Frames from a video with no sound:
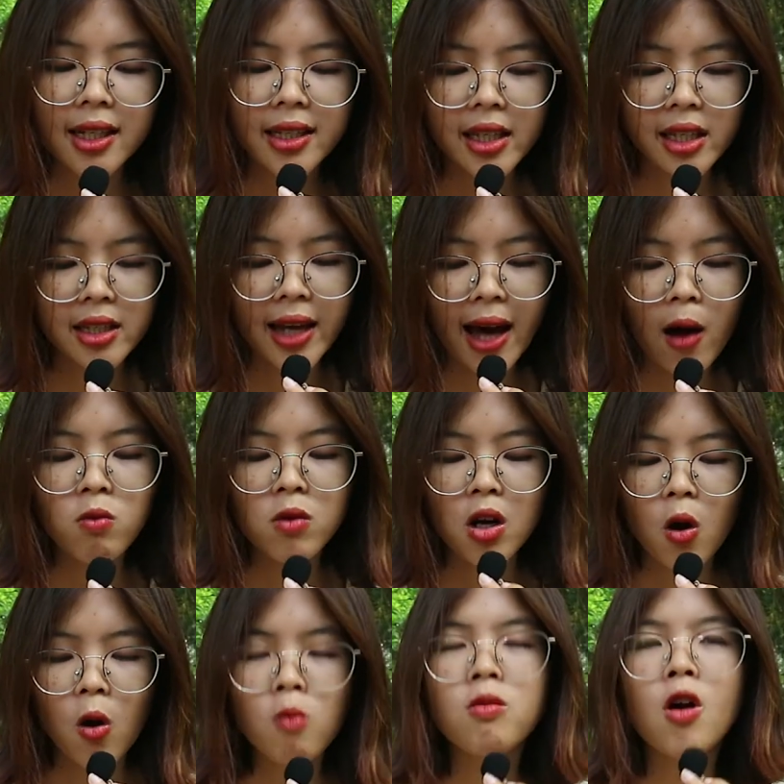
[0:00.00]
Chị Ngọc
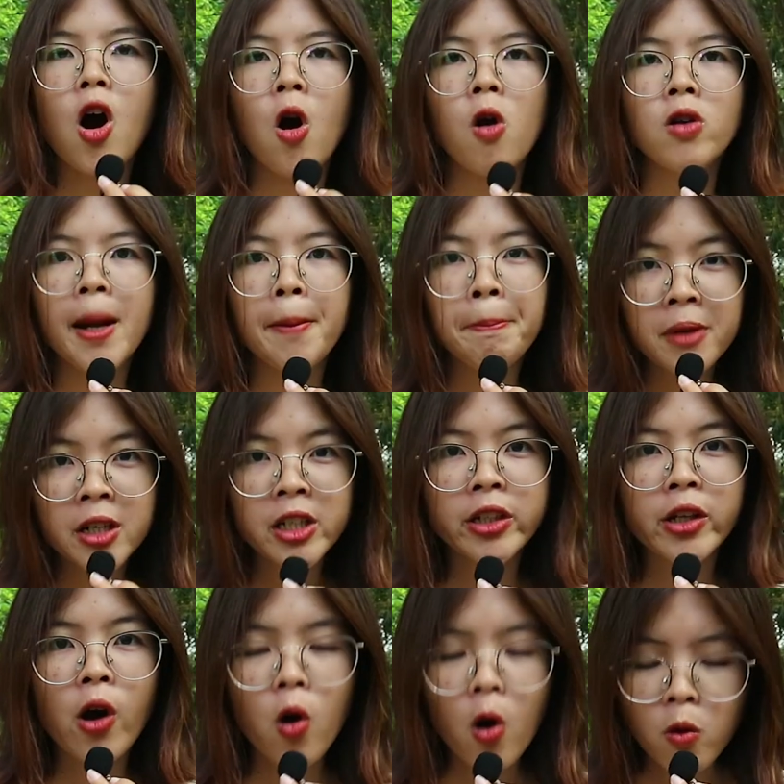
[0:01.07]
ủng hộ năm mươi
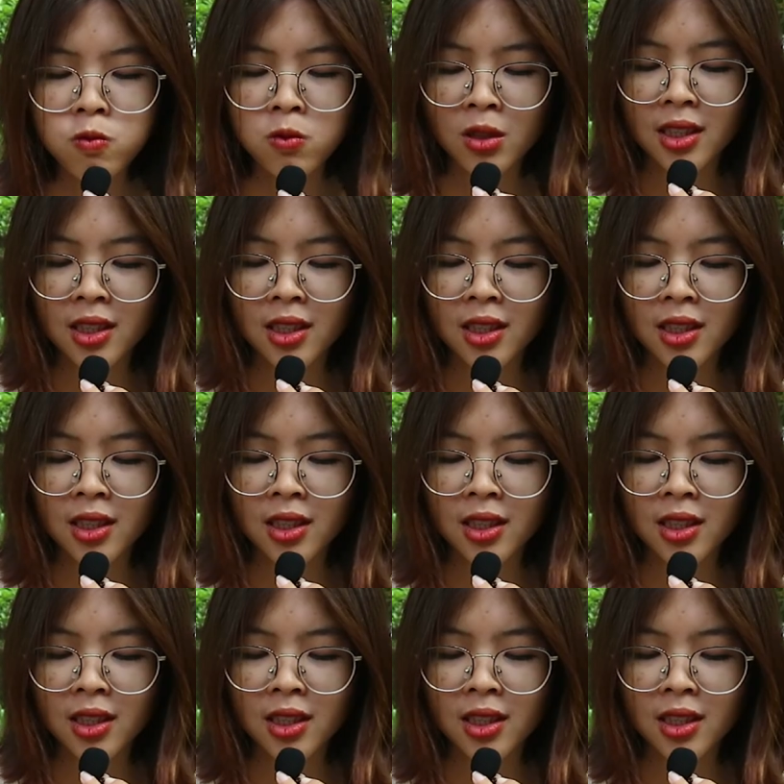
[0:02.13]
đô Úc,